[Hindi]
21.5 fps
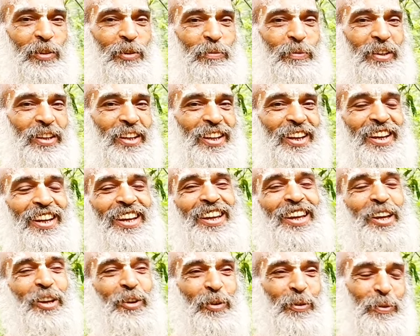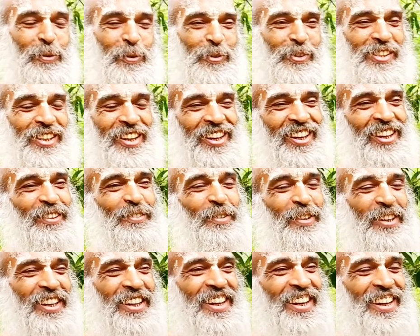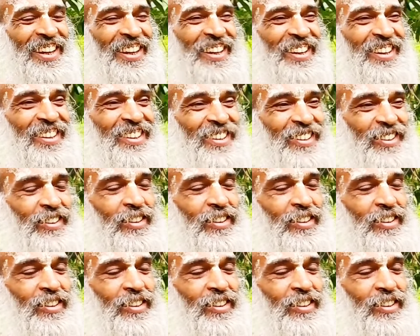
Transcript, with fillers: तो बन रहे हैं और बहुत सारे बिक रहे हैं